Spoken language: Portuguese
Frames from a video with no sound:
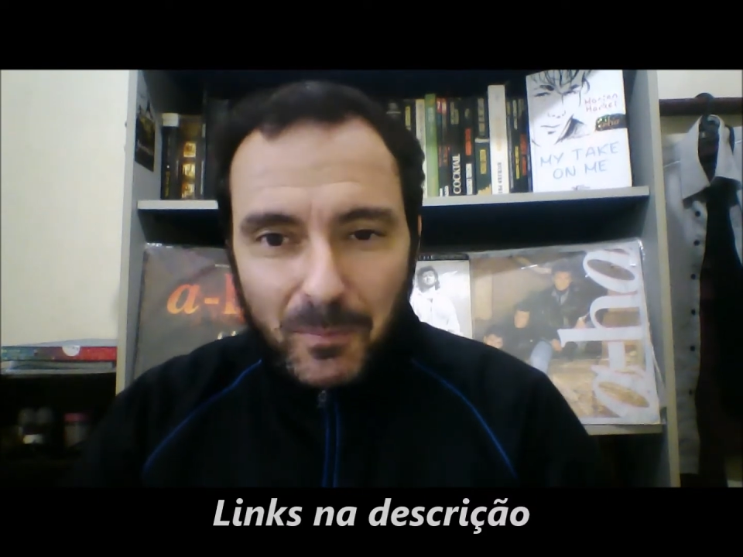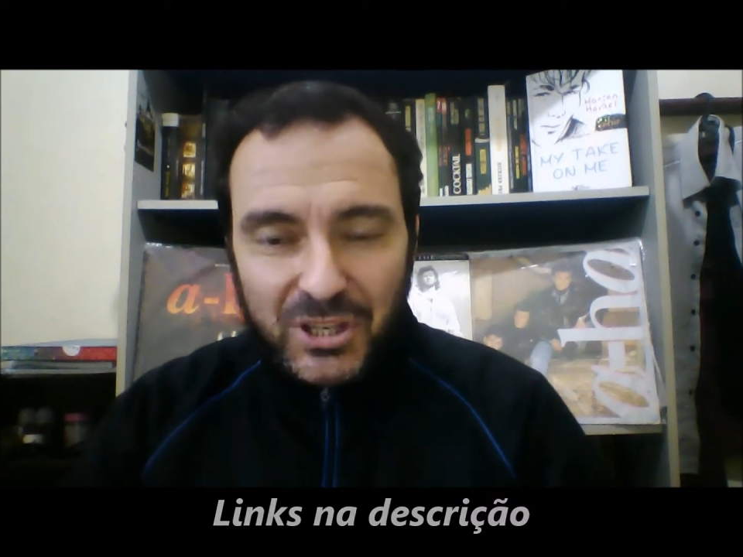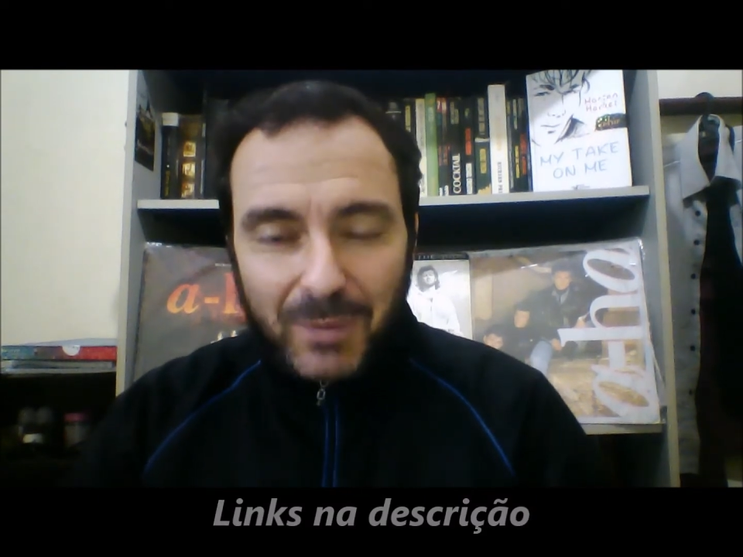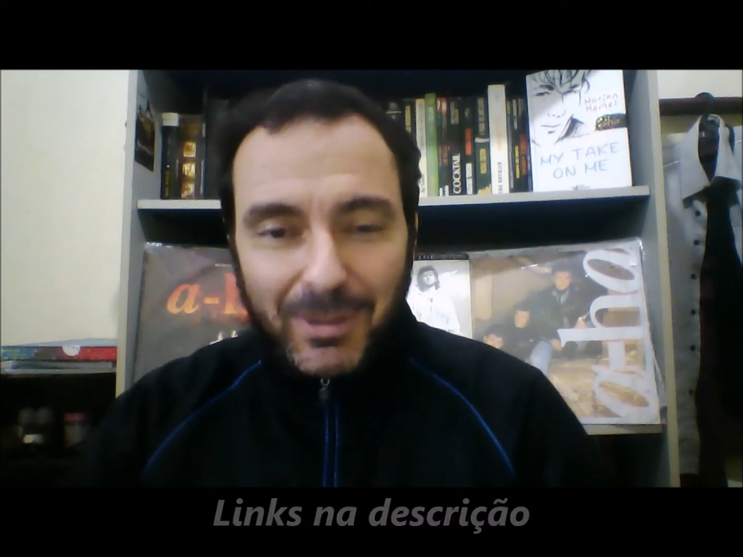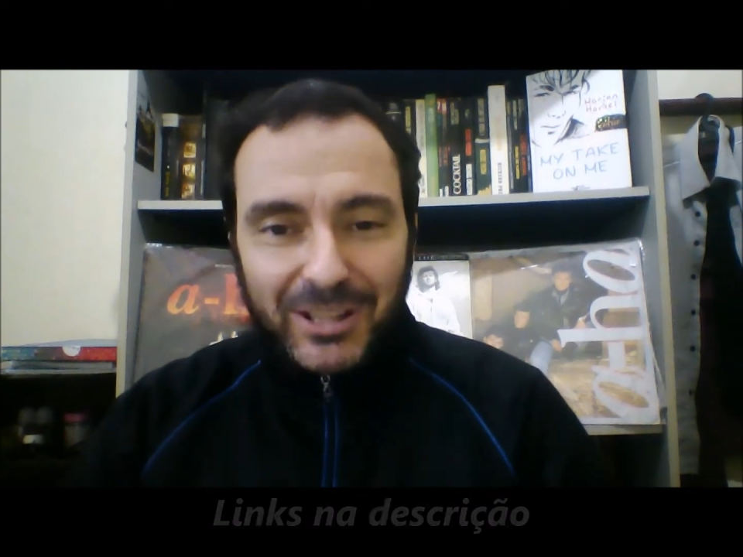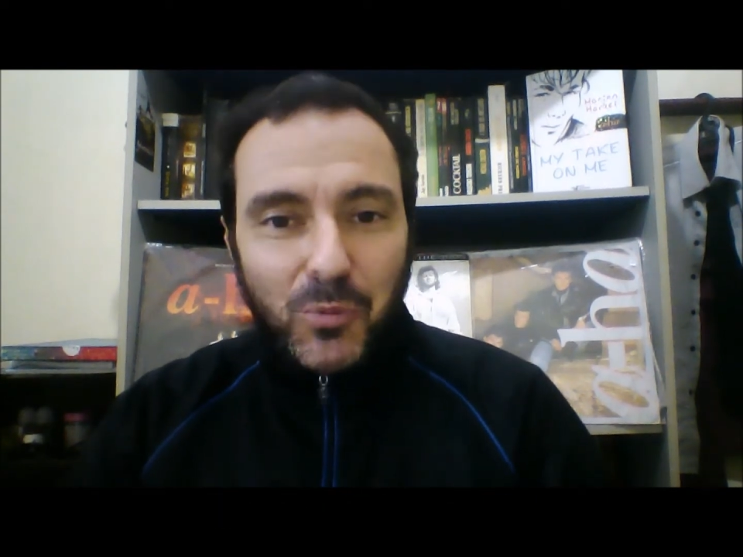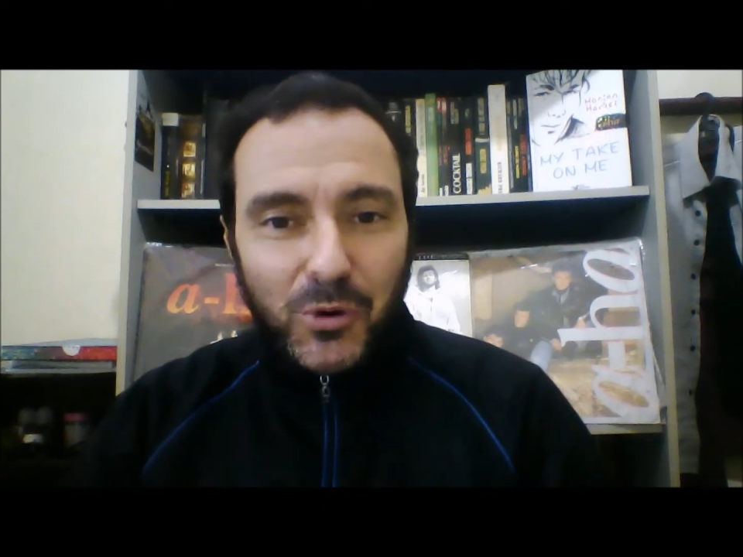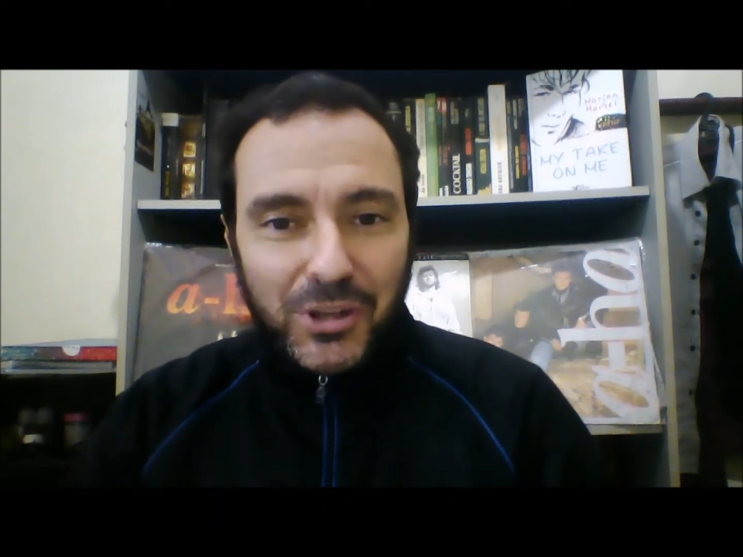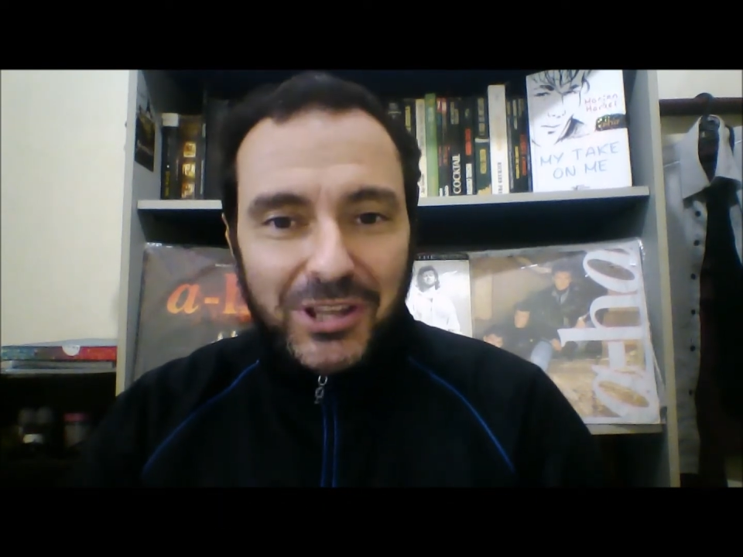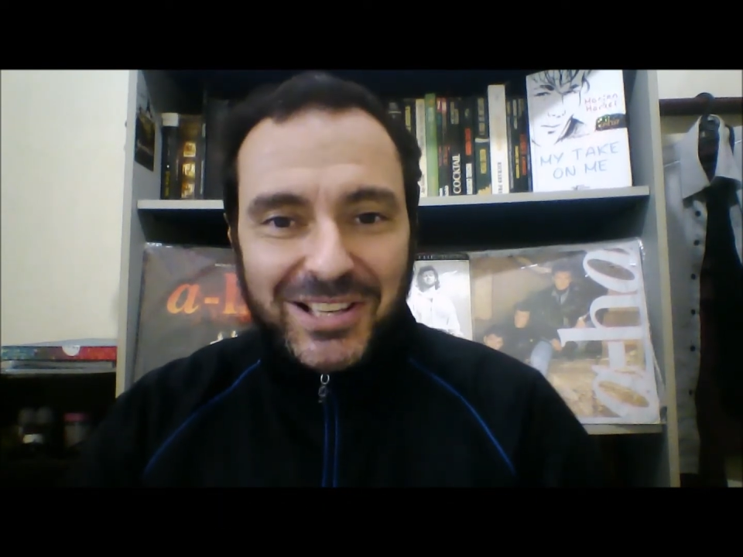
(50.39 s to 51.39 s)
já matar um
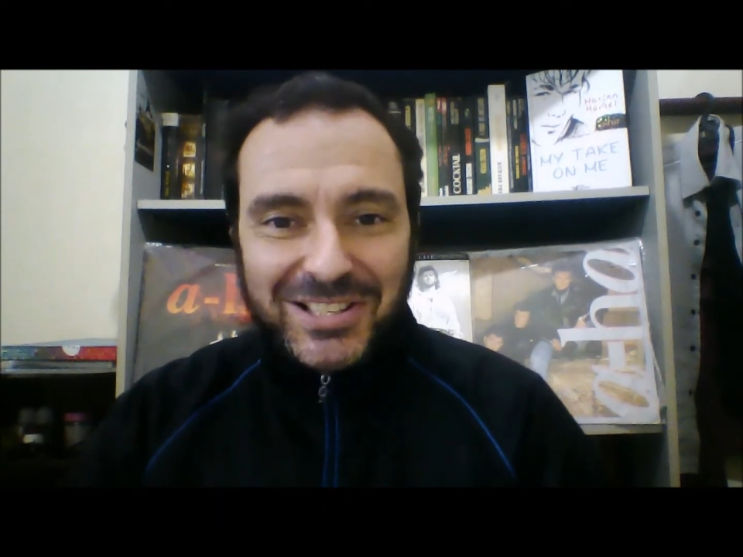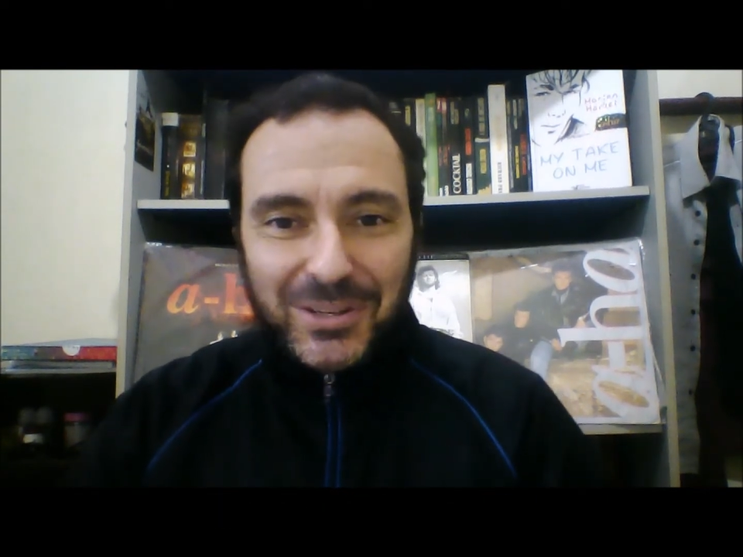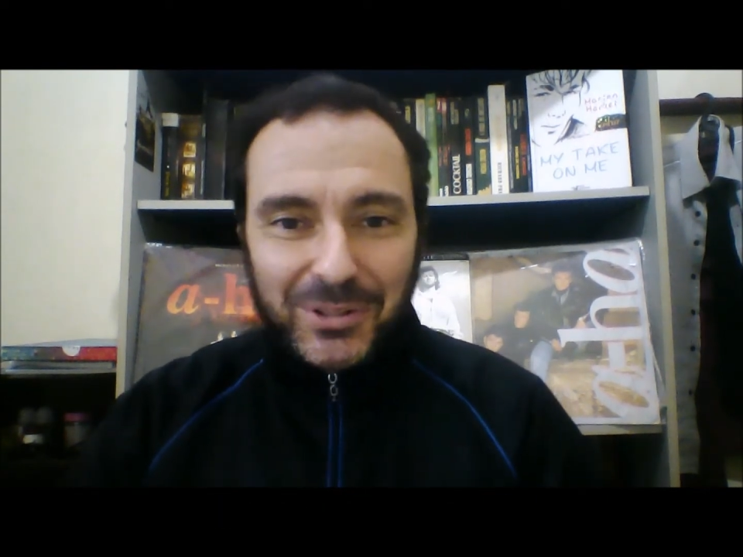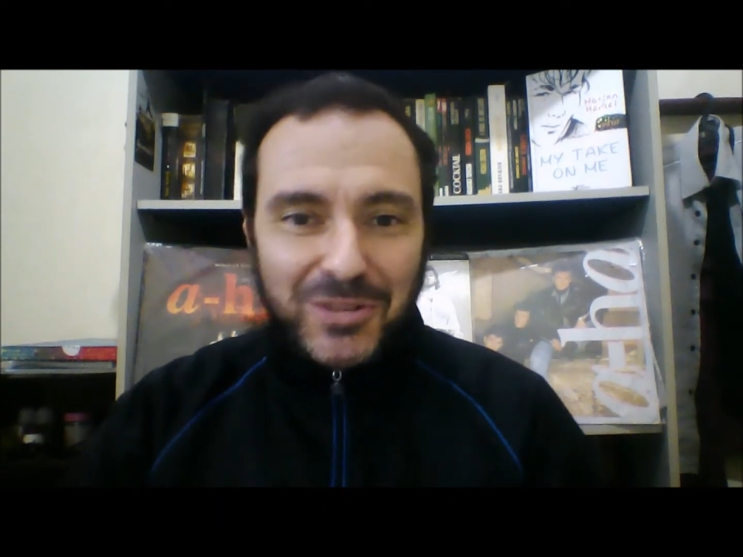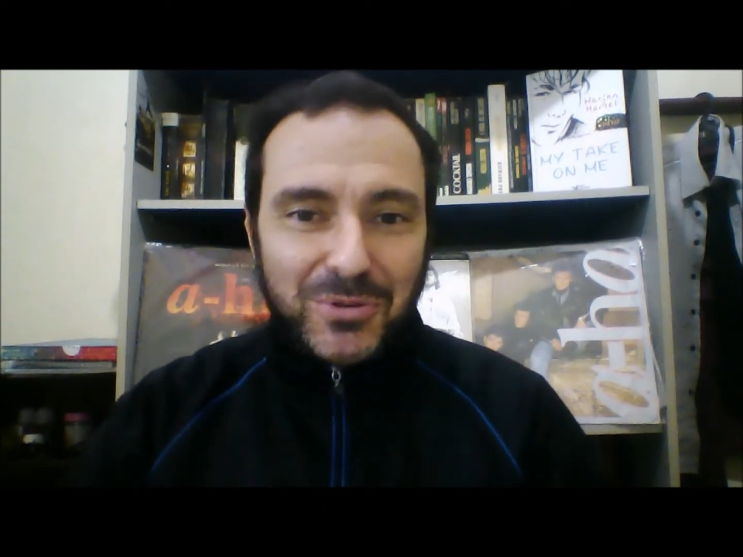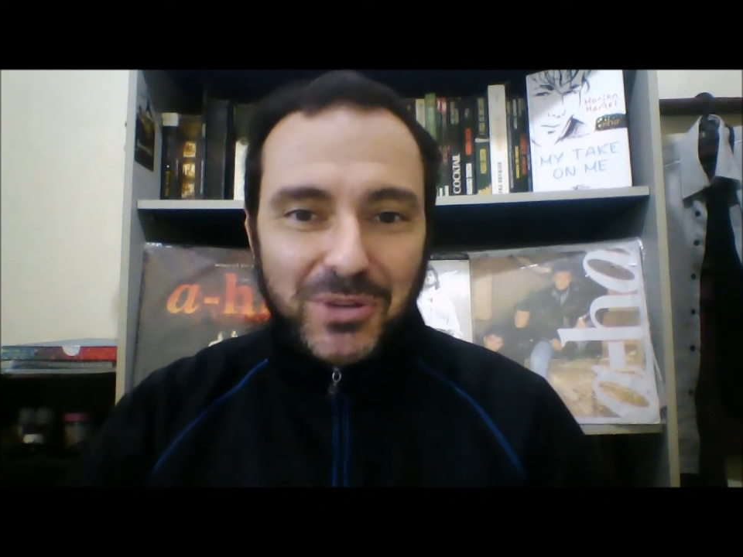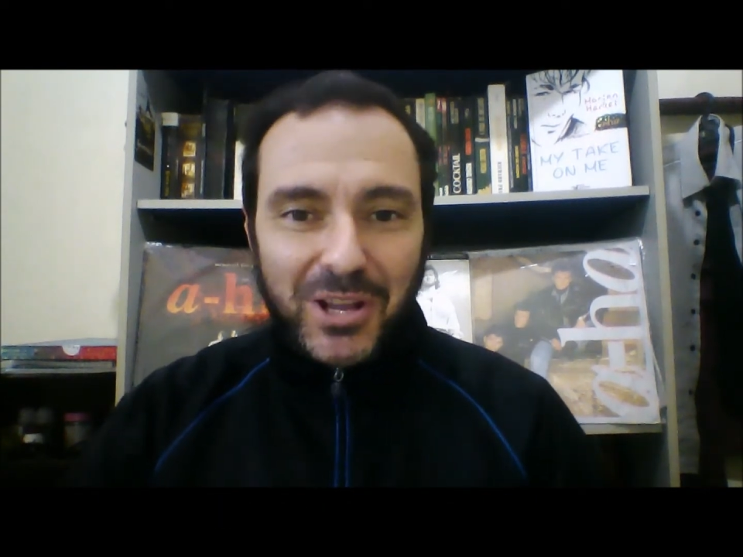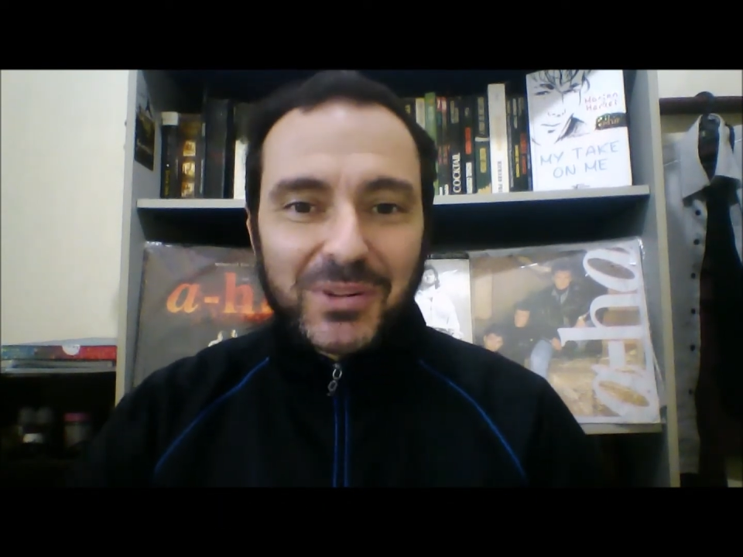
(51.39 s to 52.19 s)
pouquinho da saudade do que